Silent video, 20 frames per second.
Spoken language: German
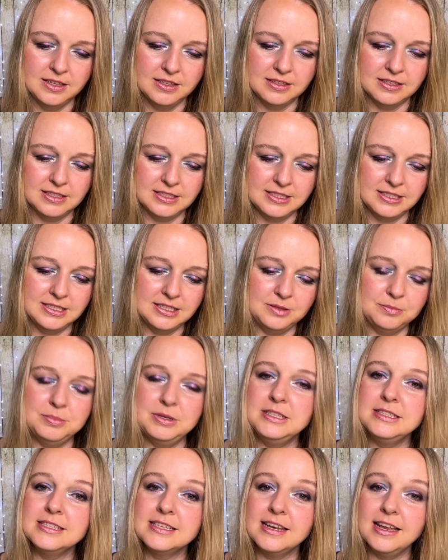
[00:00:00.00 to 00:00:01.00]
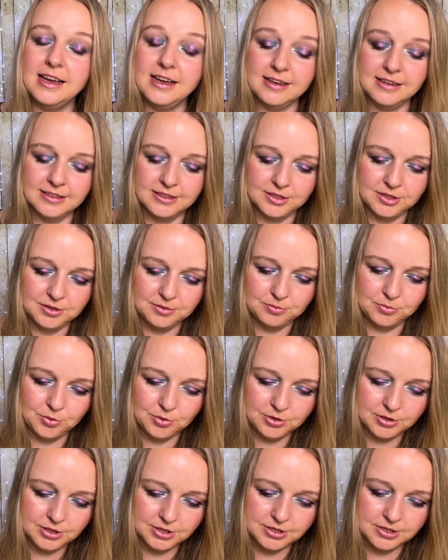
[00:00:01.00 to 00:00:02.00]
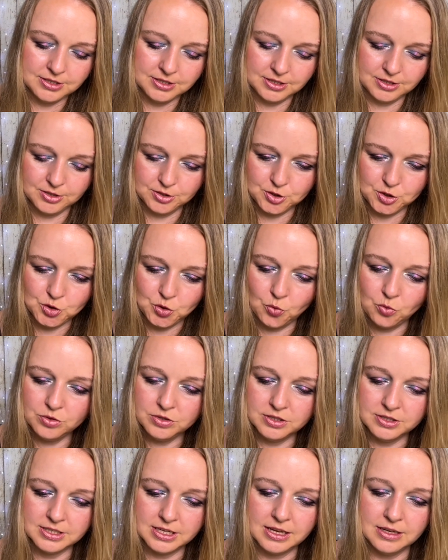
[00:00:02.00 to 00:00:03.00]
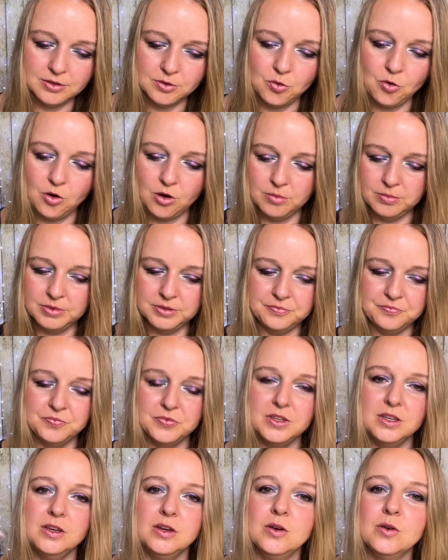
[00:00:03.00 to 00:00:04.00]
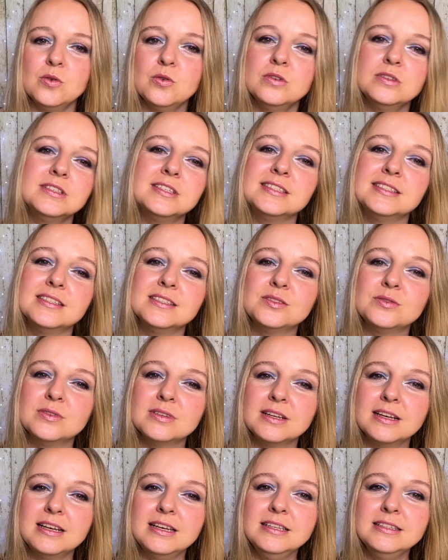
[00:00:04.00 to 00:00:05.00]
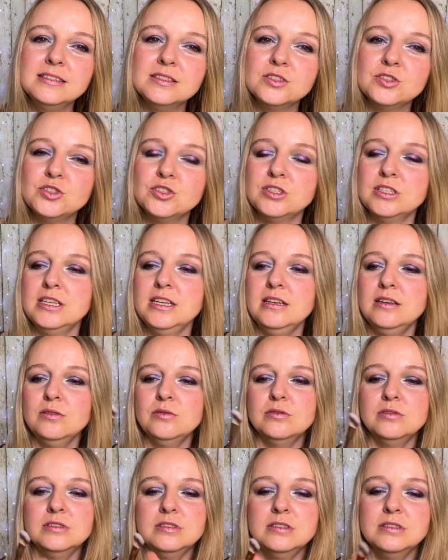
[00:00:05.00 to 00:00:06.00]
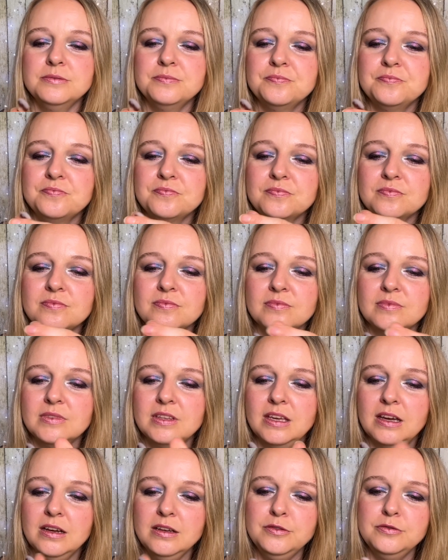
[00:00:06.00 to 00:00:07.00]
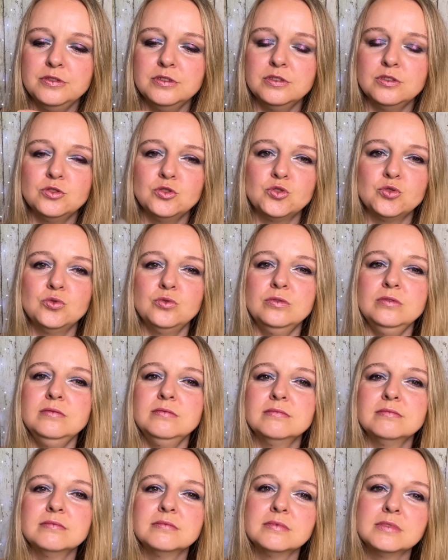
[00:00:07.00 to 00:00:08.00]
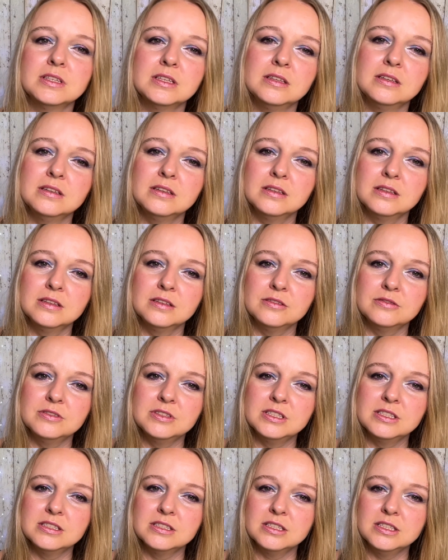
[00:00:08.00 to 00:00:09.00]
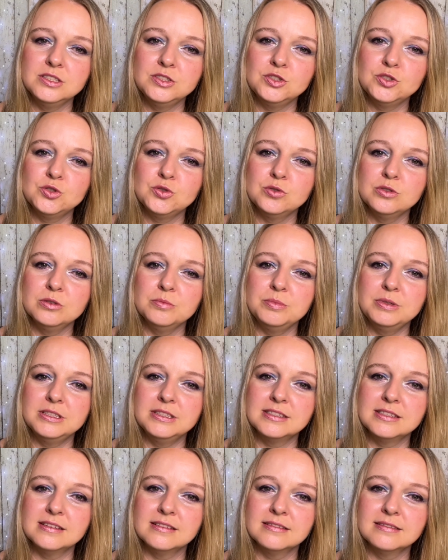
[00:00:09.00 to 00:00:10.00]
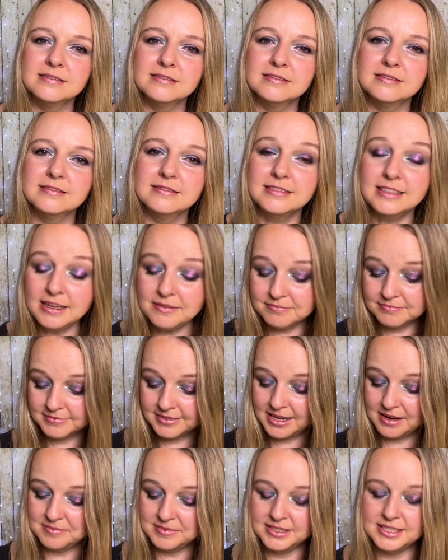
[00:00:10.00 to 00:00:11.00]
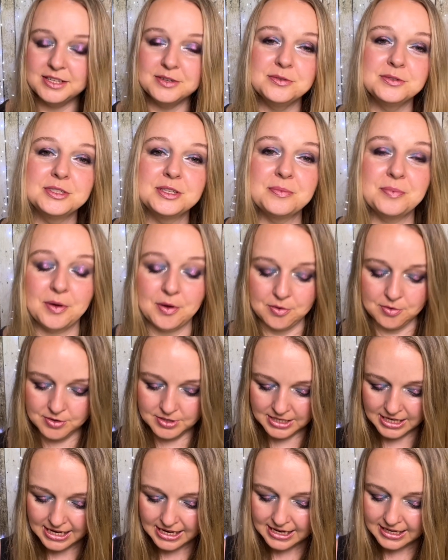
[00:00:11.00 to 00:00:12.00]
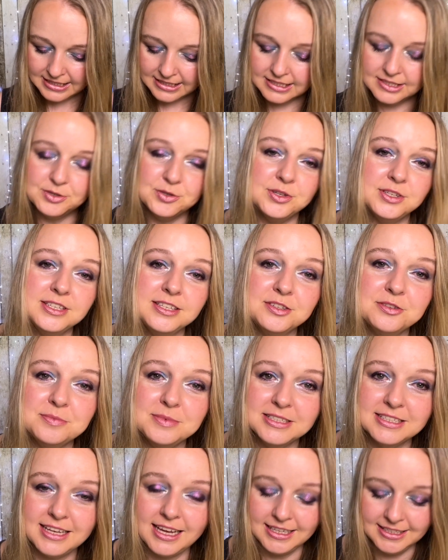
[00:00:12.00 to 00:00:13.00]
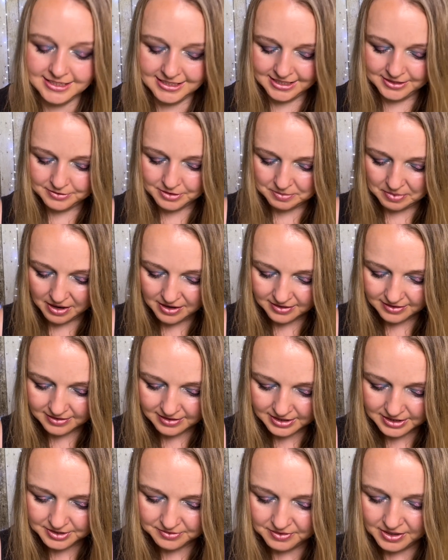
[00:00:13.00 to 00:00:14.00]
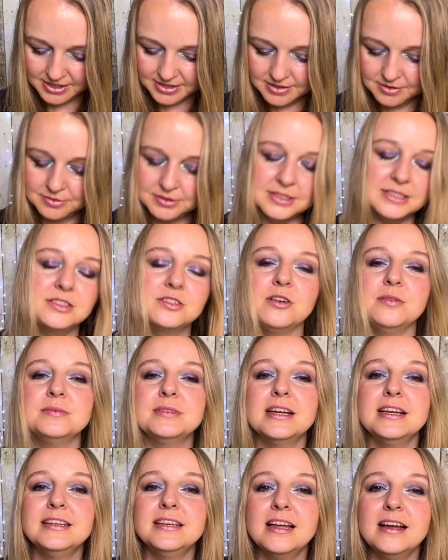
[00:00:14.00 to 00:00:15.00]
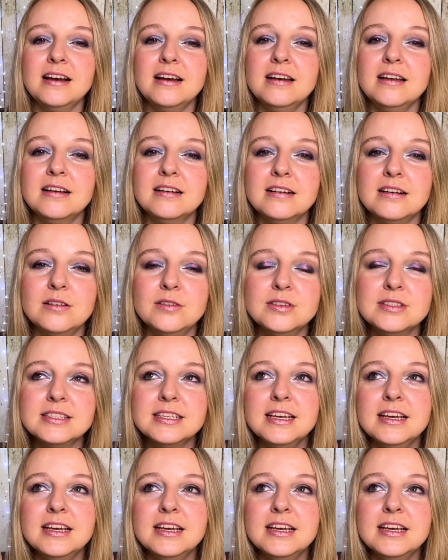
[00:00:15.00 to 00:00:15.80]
dass die Pinselhaare äh, möglichst äh, schonend ankommen. Und das ist so ein Glitzerstil und ja, ich finde den schön. Ich finde das ein richtig schöner Pinsel. Ja, kann man sehr gut gebrauchen. Türchen Nummer 13. Wir machen gleich weiter und es kommt ein Nagellack raus